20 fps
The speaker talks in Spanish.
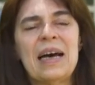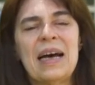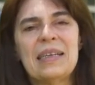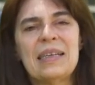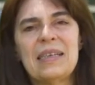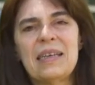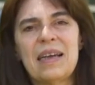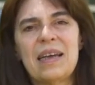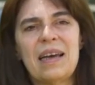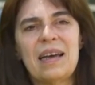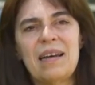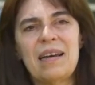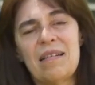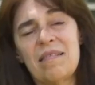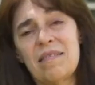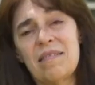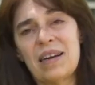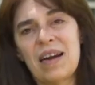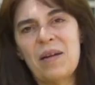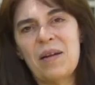Así que
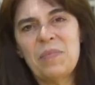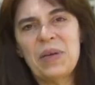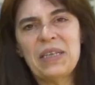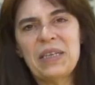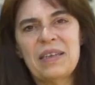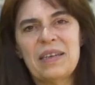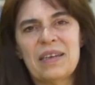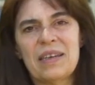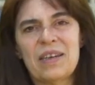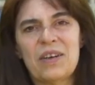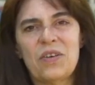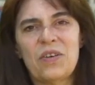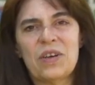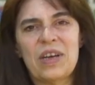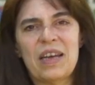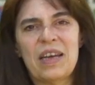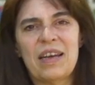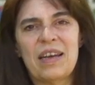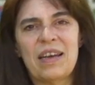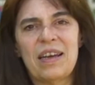realmente creo
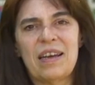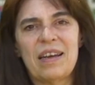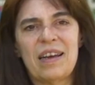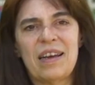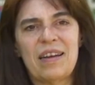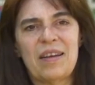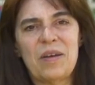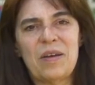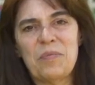que